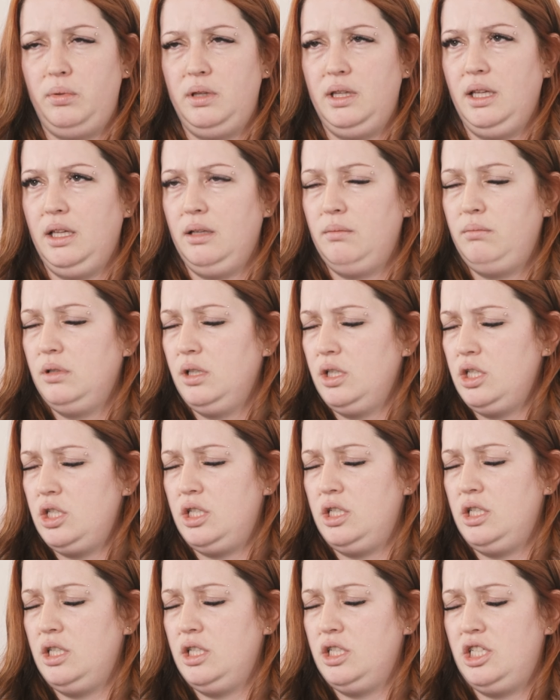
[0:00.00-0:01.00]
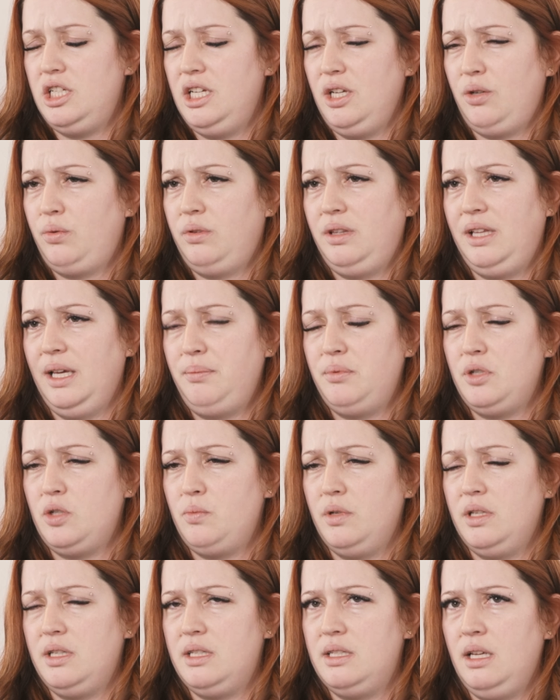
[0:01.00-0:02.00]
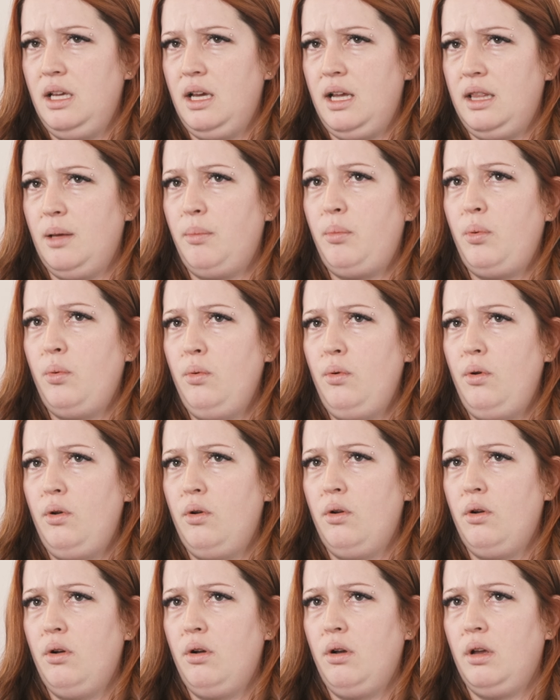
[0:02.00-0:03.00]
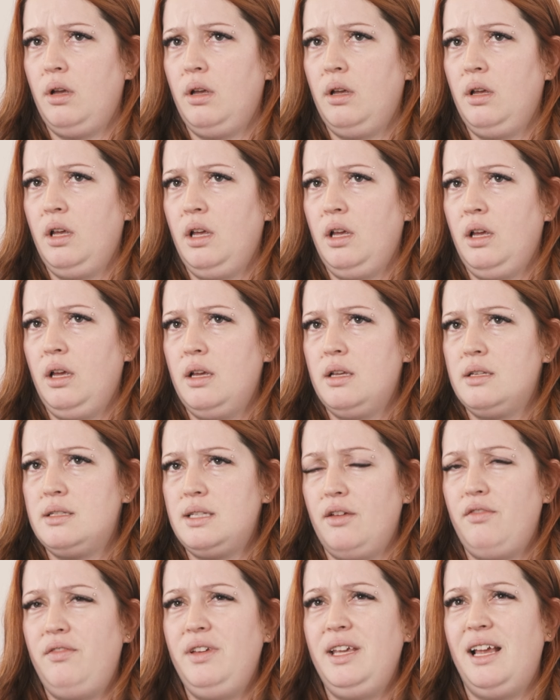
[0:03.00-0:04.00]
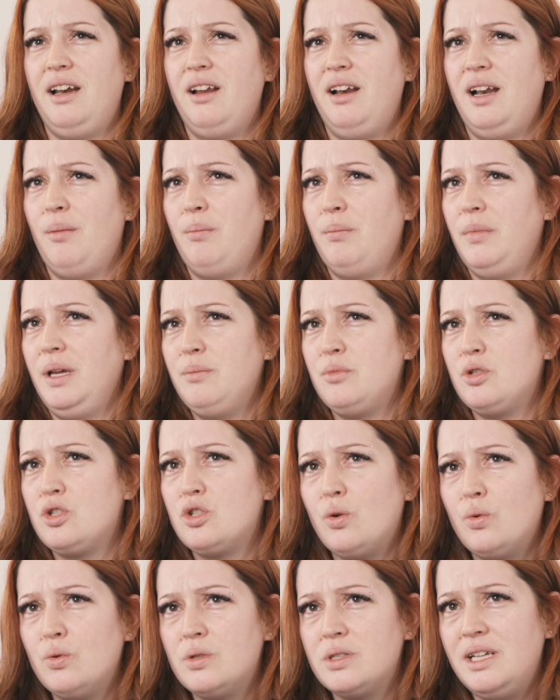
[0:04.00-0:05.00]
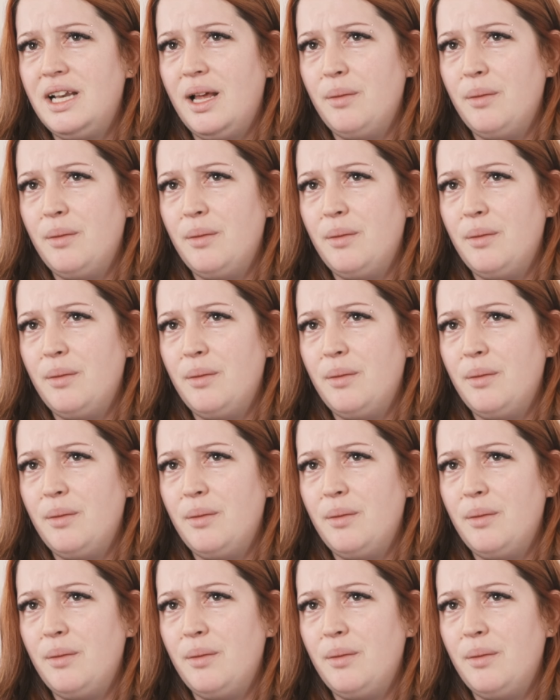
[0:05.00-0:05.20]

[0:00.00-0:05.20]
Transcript: Puis là, je, l'écoutais, puis je me disais, à peu, là sa fille, elle a la même chose que